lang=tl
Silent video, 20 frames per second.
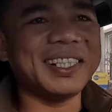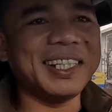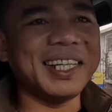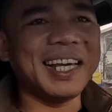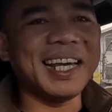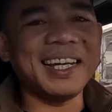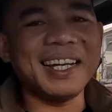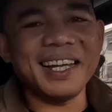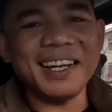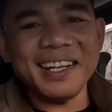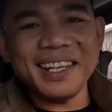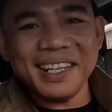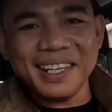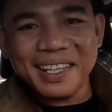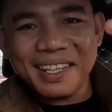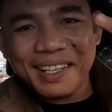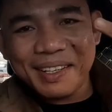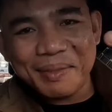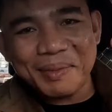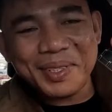Yan,
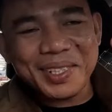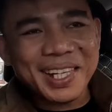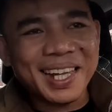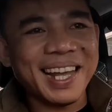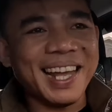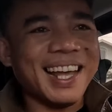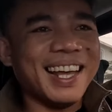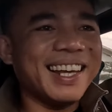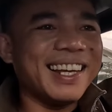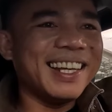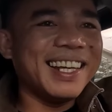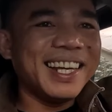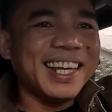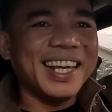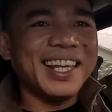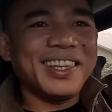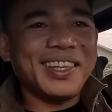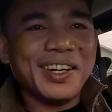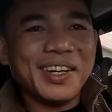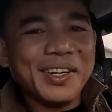Daddy, kumusta?
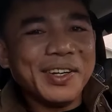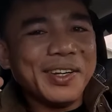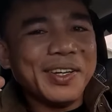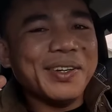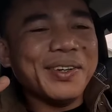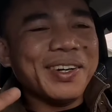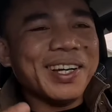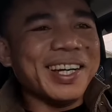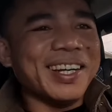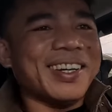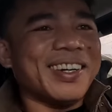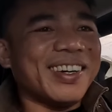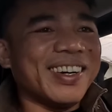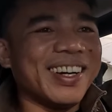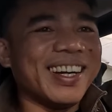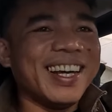Ito na yung ano,